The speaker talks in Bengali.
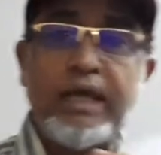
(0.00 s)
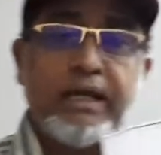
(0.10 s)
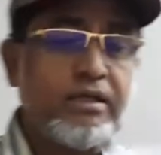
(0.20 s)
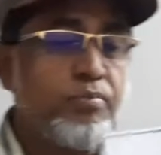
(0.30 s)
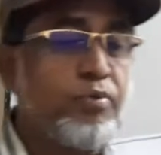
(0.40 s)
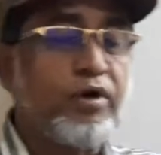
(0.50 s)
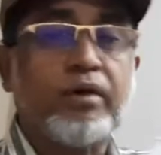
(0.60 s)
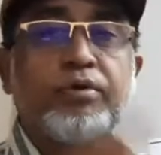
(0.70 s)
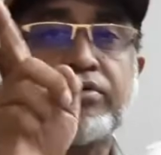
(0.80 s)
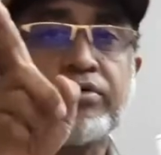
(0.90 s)
একই
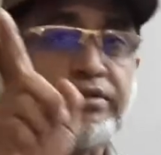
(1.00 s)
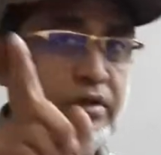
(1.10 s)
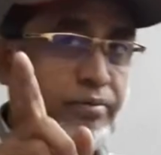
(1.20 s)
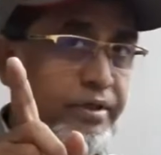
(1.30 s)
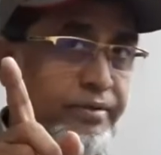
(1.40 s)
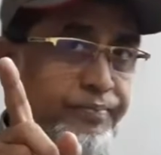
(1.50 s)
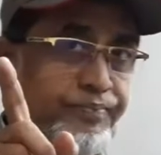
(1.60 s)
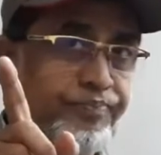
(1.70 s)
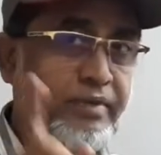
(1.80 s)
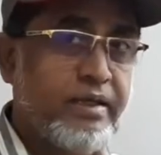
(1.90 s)
বরাবর হইতে হবে
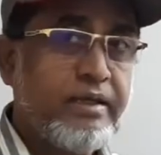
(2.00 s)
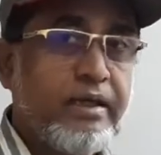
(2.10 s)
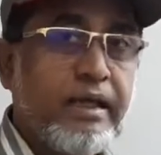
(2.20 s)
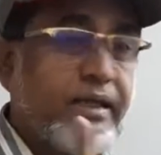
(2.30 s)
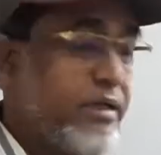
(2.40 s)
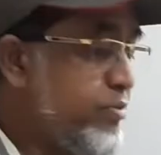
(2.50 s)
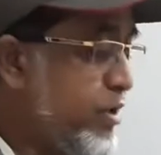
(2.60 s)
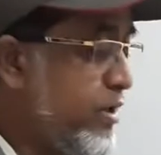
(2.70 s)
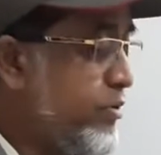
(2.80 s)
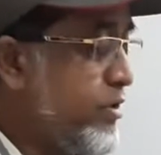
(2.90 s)
একই
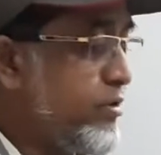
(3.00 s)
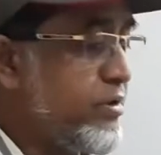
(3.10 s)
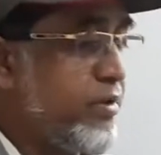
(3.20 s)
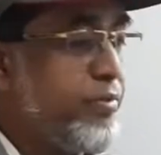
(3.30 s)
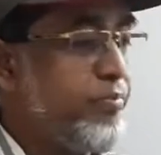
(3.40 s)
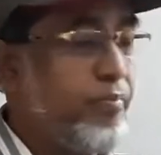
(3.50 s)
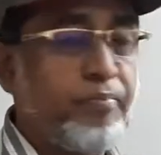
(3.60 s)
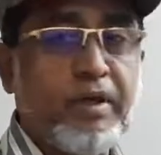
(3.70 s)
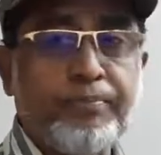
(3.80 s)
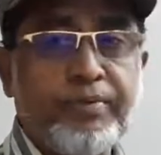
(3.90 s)
বরাবর হতে হবে
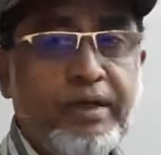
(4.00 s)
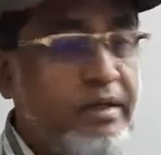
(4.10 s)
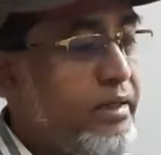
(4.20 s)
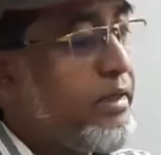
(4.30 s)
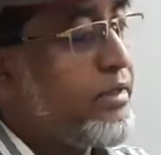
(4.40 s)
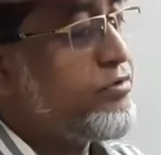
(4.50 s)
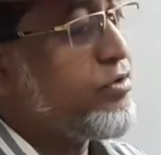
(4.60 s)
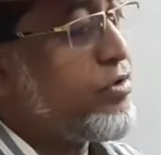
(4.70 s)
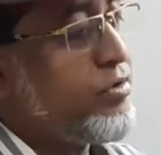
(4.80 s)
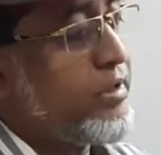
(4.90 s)
মেপে এই
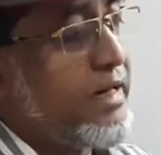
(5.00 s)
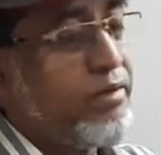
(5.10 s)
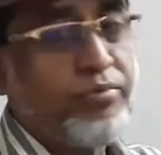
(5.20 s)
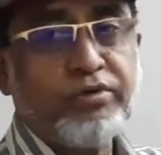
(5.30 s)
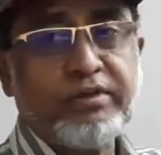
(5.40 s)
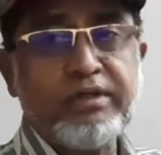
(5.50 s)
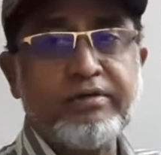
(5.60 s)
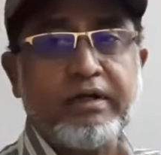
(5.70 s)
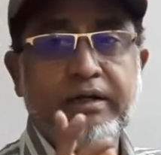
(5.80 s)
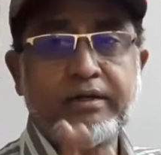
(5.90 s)
যখন কাটবো তিনটা
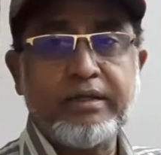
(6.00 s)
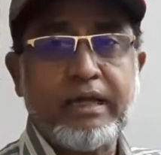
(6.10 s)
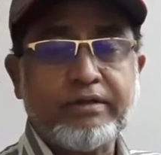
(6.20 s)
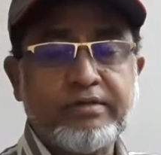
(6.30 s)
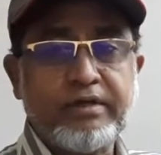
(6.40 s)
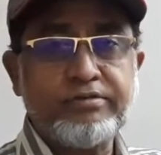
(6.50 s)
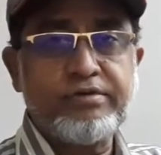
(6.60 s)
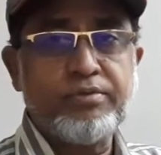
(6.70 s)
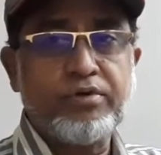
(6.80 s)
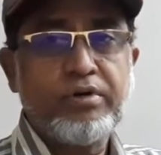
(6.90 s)
কার্ডই এক সাইজ
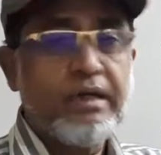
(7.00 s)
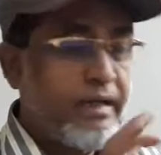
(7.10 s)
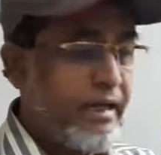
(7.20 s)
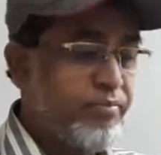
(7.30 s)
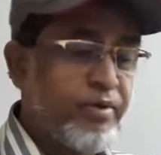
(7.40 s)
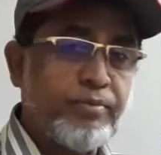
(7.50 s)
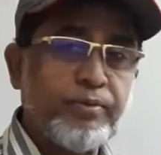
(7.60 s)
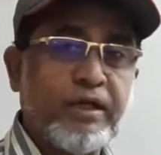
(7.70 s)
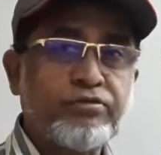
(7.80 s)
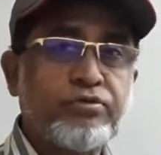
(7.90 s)
নিব একভাবে
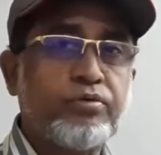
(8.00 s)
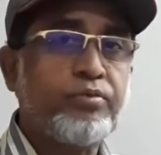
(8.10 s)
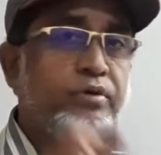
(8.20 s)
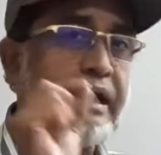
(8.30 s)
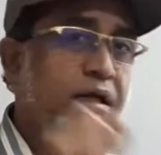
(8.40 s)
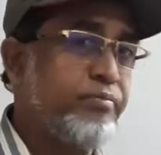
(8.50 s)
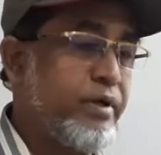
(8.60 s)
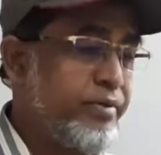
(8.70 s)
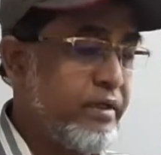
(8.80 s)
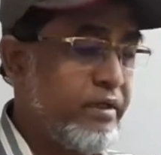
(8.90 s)
ভাস করব
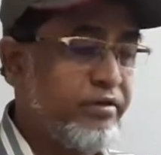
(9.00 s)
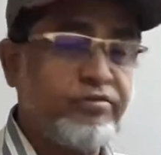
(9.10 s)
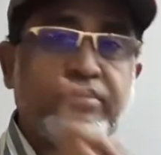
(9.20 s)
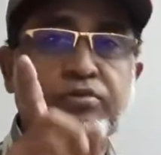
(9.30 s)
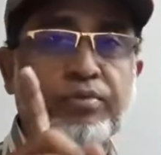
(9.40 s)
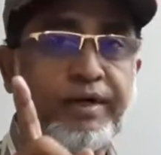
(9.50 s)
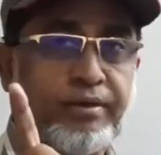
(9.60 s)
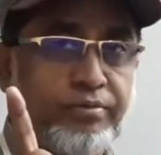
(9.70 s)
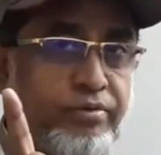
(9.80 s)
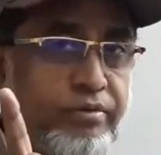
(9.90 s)
একভাবে কেটে ছিদ্র
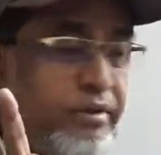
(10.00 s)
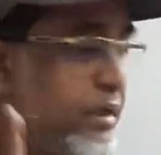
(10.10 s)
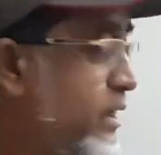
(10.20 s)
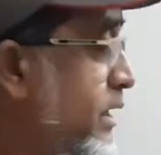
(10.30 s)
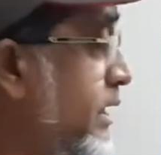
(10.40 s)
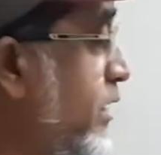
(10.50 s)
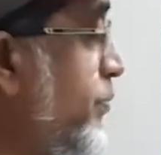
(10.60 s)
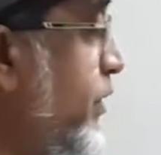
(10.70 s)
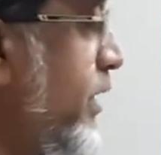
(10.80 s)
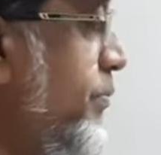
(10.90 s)
বানাবো এরপরে